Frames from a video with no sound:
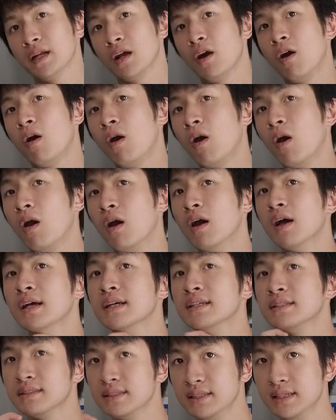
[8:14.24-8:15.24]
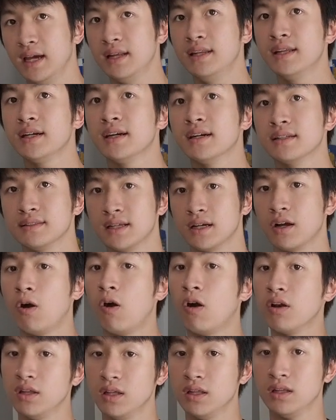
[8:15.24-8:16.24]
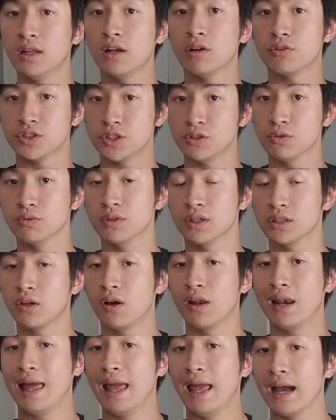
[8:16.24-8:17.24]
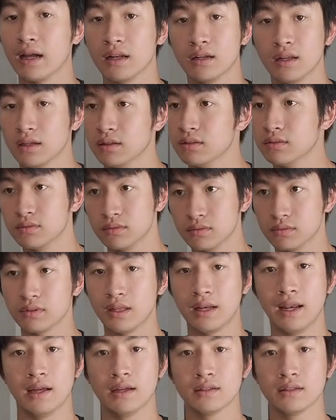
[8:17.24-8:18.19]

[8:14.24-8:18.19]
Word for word: นข้อเสียที่เกิดจากข้อดีที่เราชิลในตอนแรกนั่นแหละ